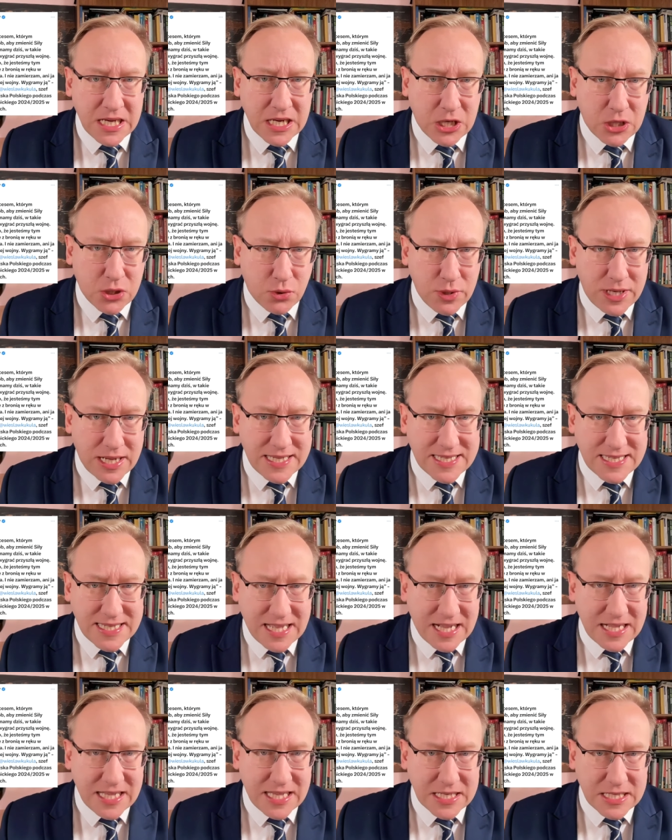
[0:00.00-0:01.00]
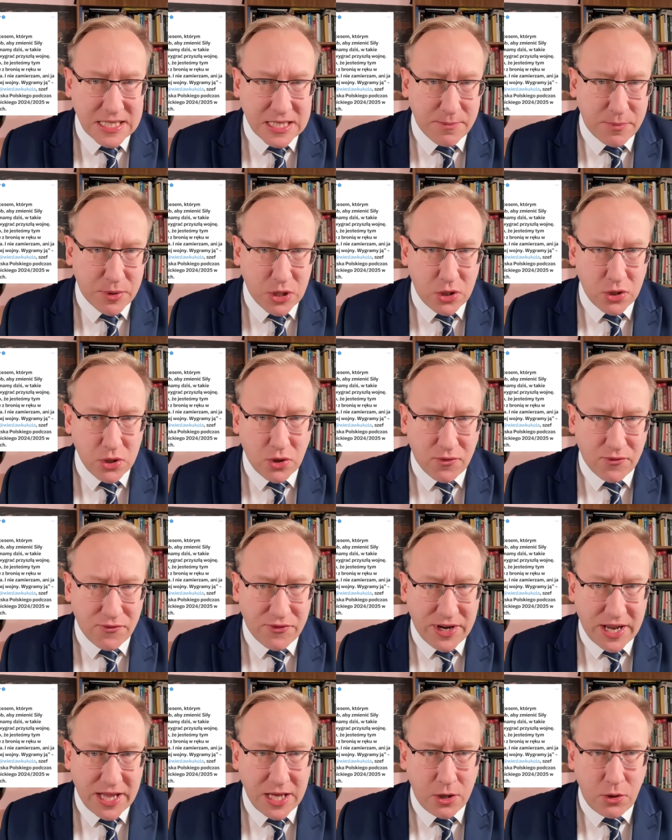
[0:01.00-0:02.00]
które stanie z bronią
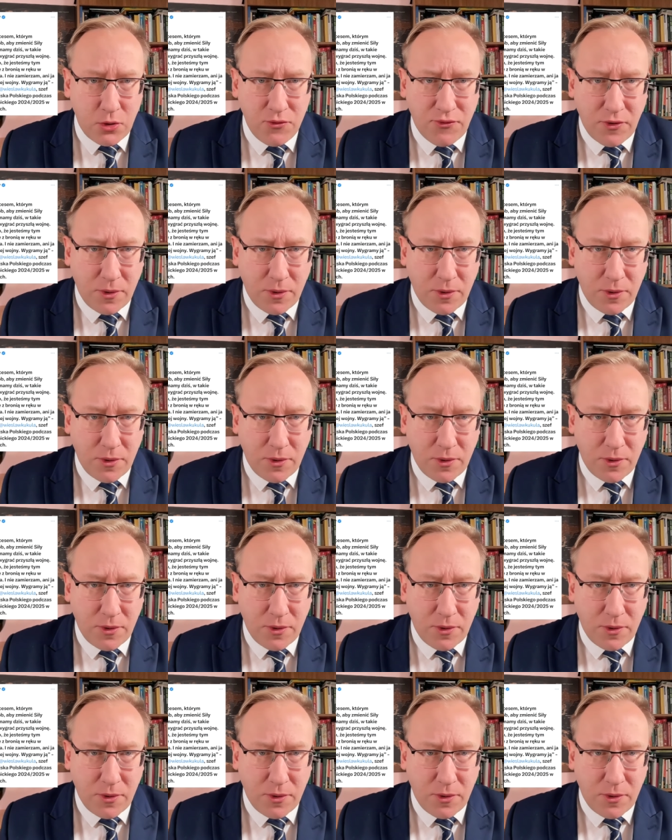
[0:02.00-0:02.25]
w ręku